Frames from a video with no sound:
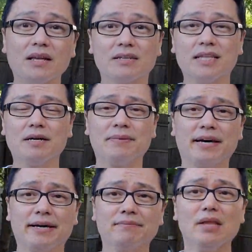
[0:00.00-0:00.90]
그
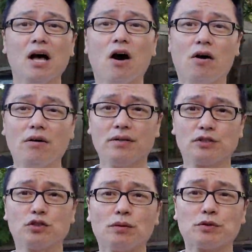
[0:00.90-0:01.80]
다음에 어,
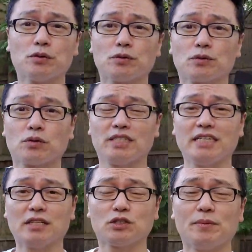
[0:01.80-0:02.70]
유럽 쪽은 또
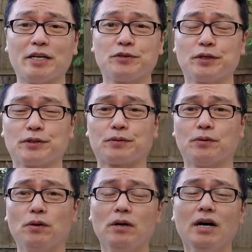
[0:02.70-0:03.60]
시장이 좀 안
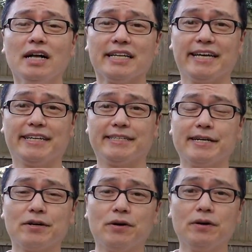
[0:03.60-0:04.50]
좋아졌고 예
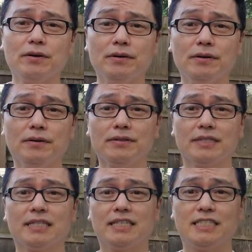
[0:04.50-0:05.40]

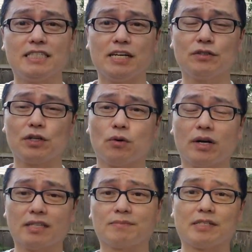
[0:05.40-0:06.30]
채권 이자율이
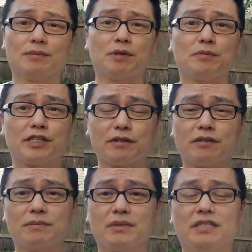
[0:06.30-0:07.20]
올라갔습니다 10년물 채권
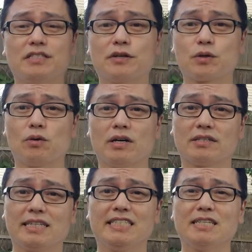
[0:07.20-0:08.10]
금리 이자율이
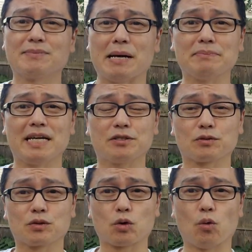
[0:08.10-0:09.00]
올라와서1.34
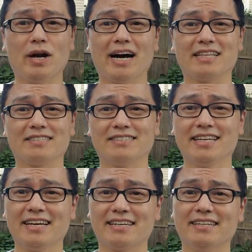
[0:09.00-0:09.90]
정도로
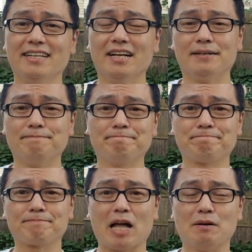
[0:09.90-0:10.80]
올라갔는데
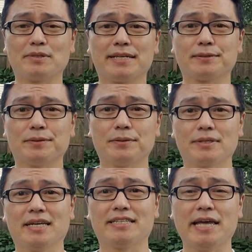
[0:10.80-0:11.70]
음, 아무래도
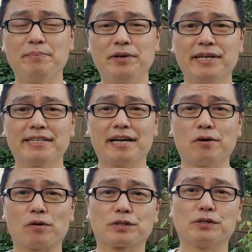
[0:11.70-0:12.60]
예 테이퍼링에 대한
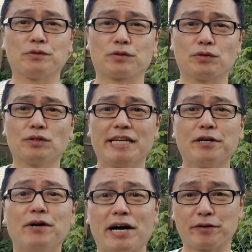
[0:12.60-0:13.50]
걱정으로
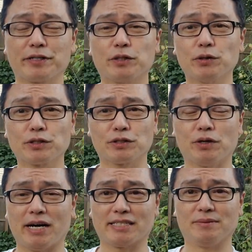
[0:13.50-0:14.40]
채권 가격이 떨어진 것
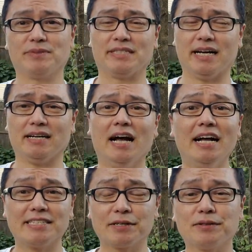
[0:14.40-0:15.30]
같습니다
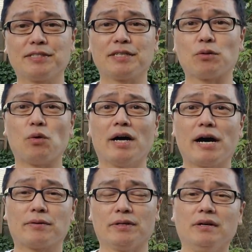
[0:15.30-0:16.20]
채권 이자는
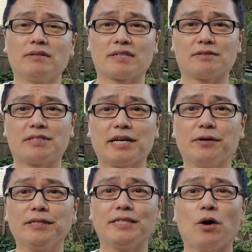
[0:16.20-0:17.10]
올라갔고요 그래서
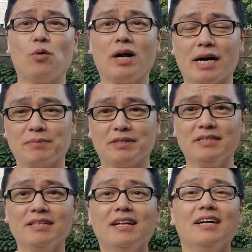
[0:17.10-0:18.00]
채권 이자가
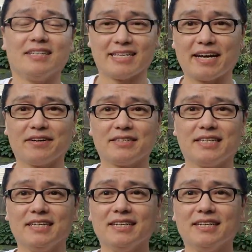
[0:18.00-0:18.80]
올라가면은 당연히